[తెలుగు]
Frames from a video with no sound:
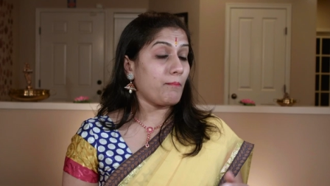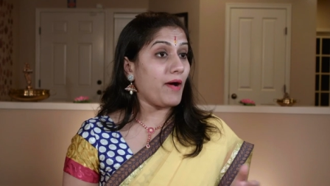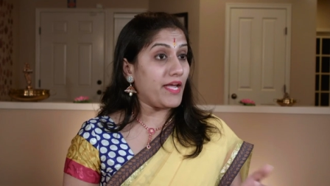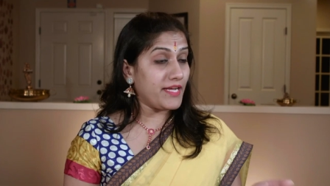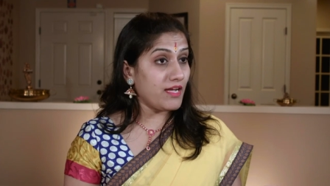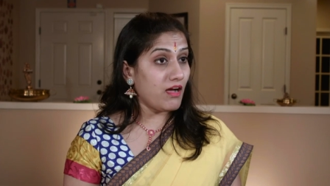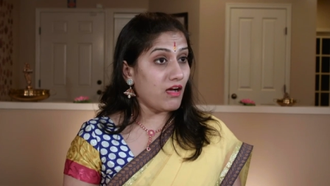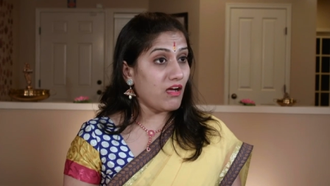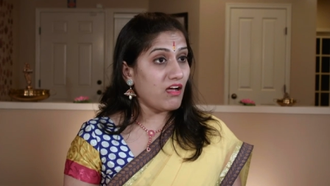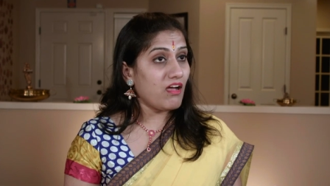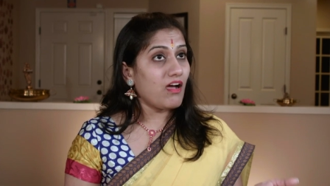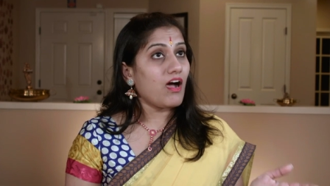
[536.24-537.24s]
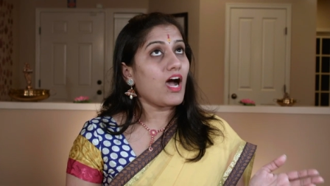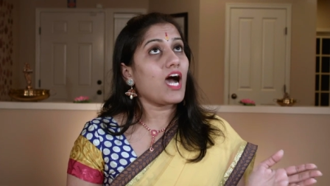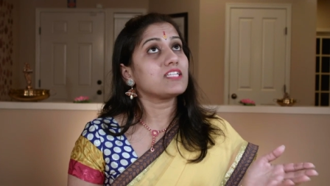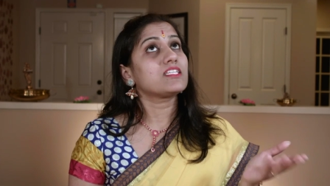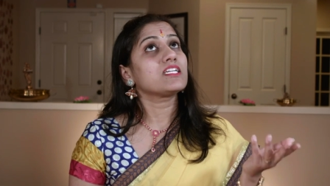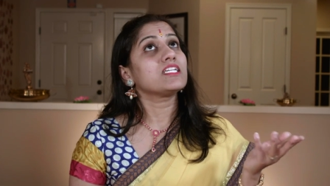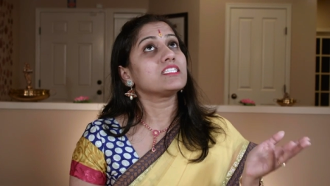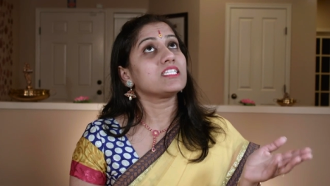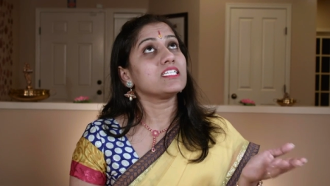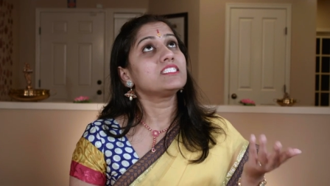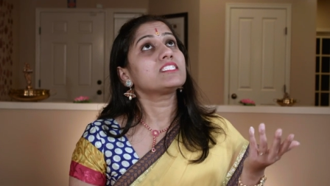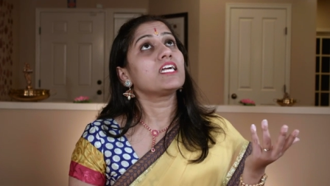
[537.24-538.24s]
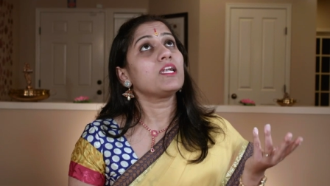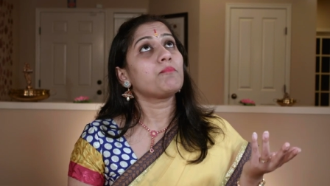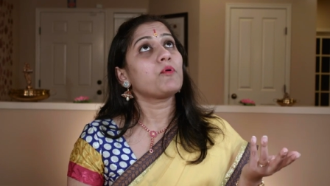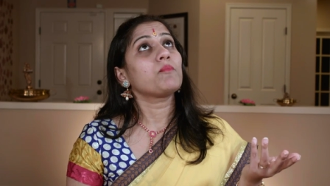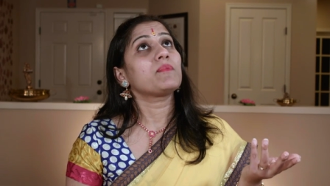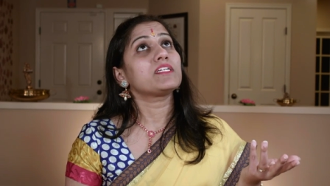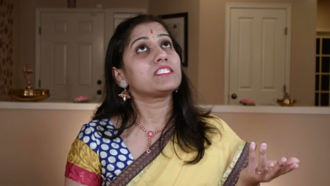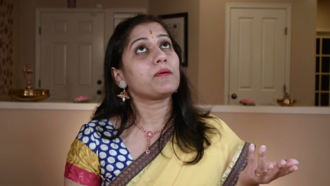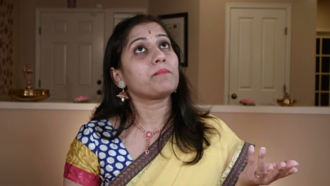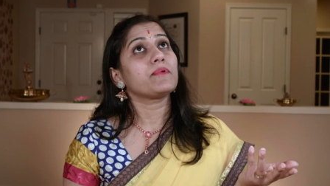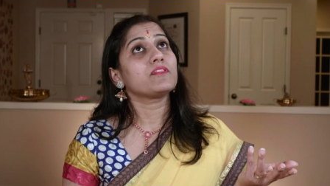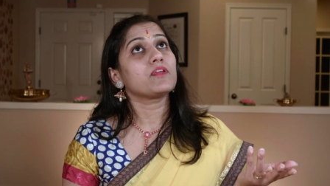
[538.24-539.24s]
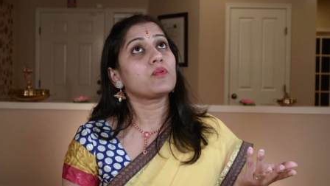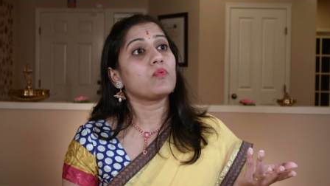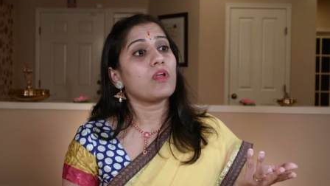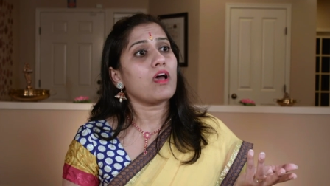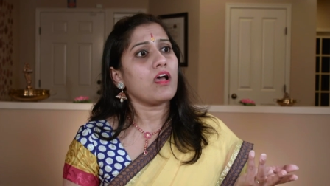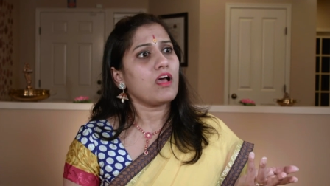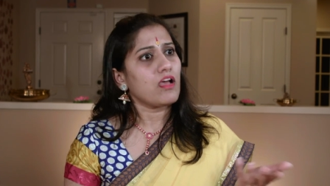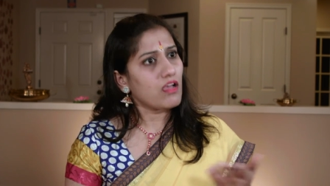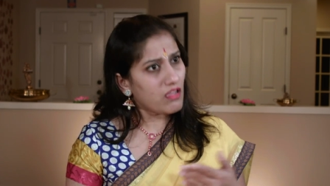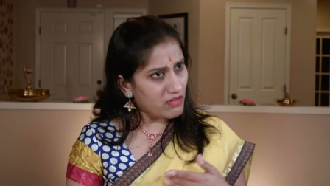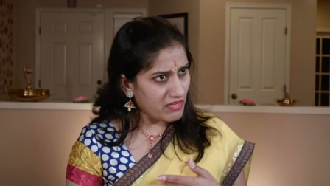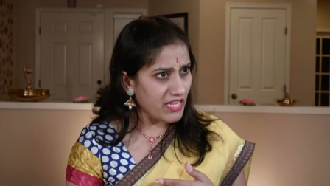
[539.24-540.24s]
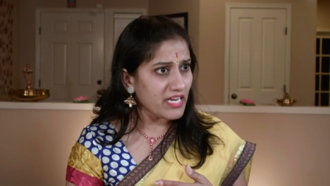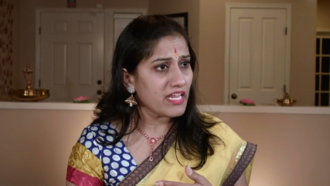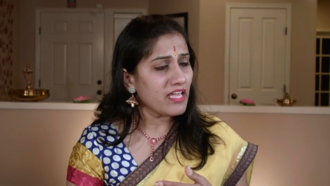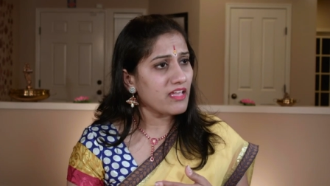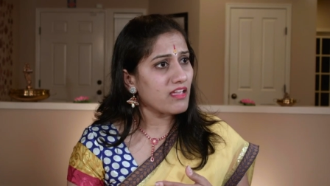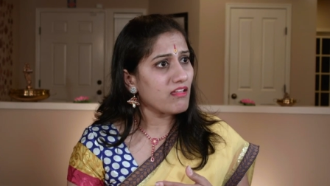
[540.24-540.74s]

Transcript: పైగా అతన్ని తీసుకెళ్లిపోమ్మని చెప్పింది కూడా నేనే